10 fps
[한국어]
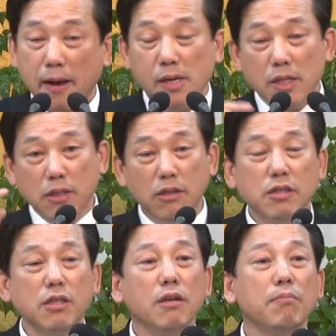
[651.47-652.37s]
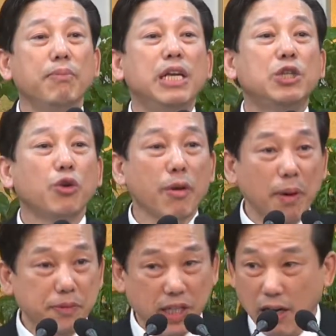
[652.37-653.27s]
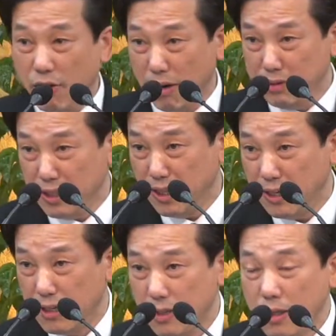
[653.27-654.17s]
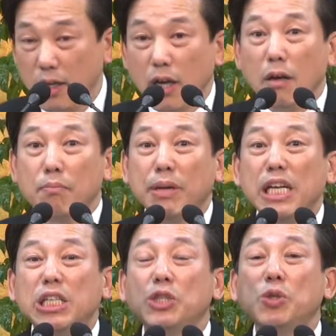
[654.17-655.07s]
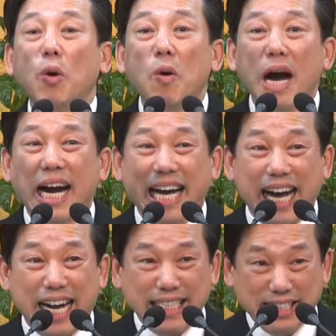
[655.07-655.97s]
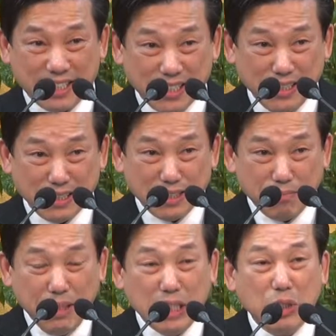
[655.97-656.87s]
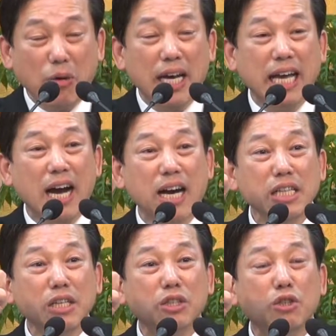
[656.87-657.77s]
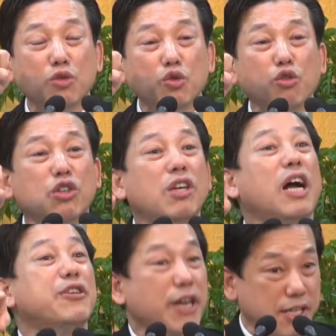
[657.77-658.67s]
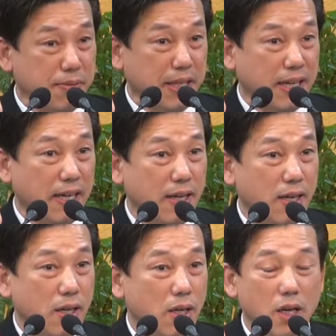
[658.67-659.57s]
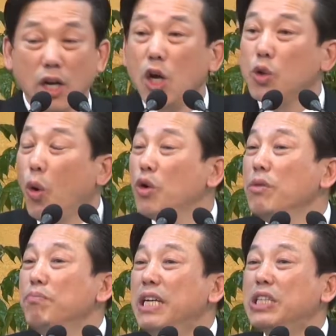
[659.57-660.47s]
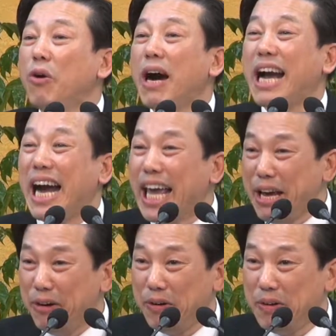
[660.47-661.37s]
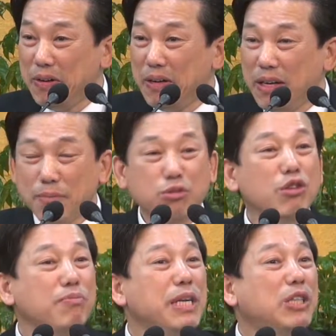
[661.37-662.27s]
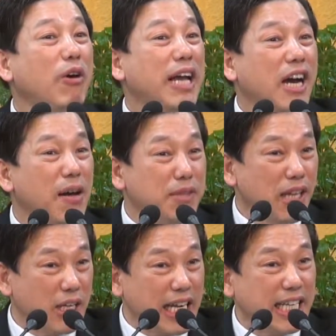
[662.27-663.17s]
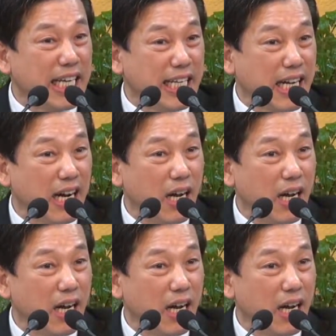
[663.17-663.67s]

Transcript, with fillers: 그것을 밀도의 법칙이라고 합니다. 밀도가 강한 것은 밀도가 약한 것을 뚫고 들어갈 수가 있습니다. 돌은 밀도가 강해요. 물은 밀도가 약합니다. 액체이니까.